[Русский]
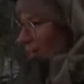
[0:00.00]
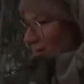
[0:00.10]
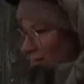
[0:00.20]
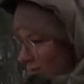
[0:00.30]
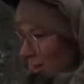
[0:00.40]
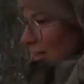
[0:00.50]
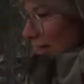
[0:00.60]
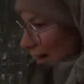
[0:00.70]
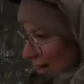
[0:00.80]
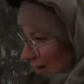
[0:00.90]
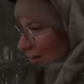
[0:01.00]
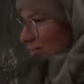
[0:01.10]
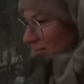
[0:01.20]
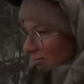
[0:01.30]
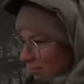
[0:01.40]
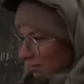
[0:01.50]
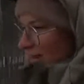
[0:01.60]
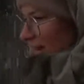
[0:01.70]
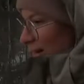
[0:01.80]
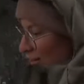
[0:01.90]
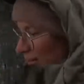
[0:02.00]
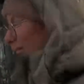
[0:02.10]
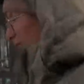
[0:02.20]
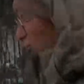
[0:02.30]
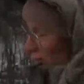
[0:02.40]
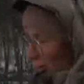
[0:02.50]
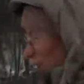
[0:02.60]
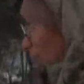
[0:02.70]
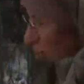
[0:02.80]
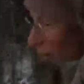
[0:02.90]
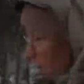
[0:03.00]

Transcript: э, взросления. Прям как черненький такой